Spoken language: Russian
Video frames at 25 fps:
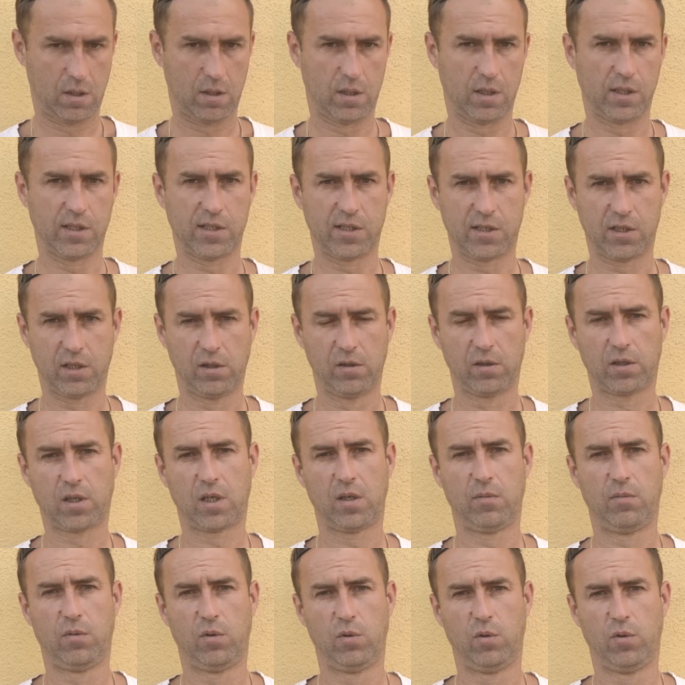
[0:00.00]
А
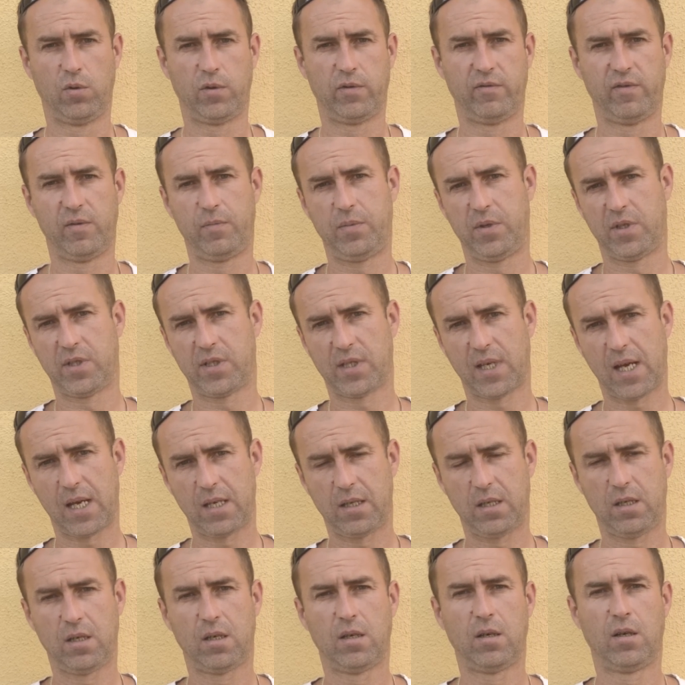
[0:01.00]
ссылки будут в
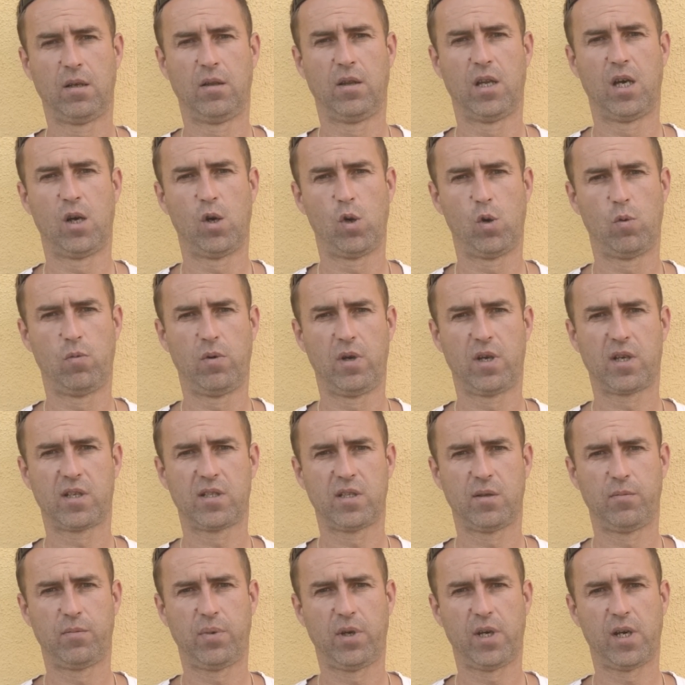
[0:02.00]
описании на оба
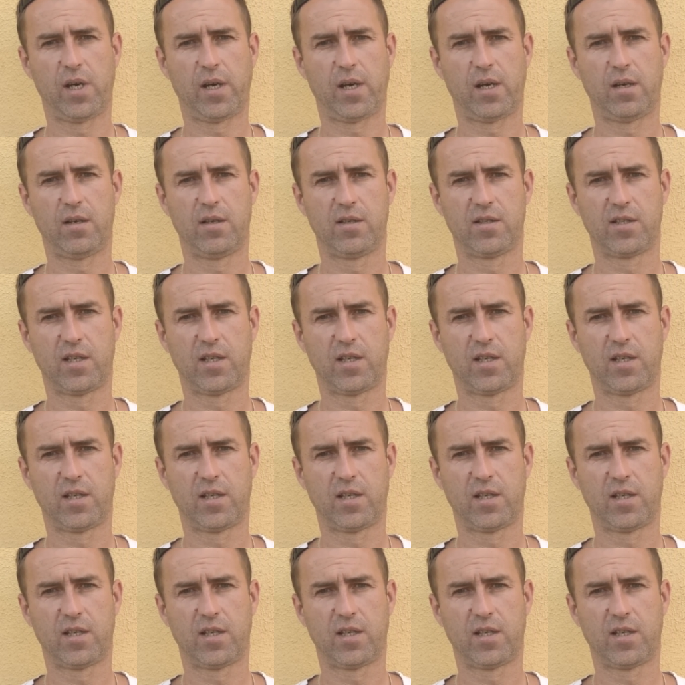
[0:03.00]
экземпляра.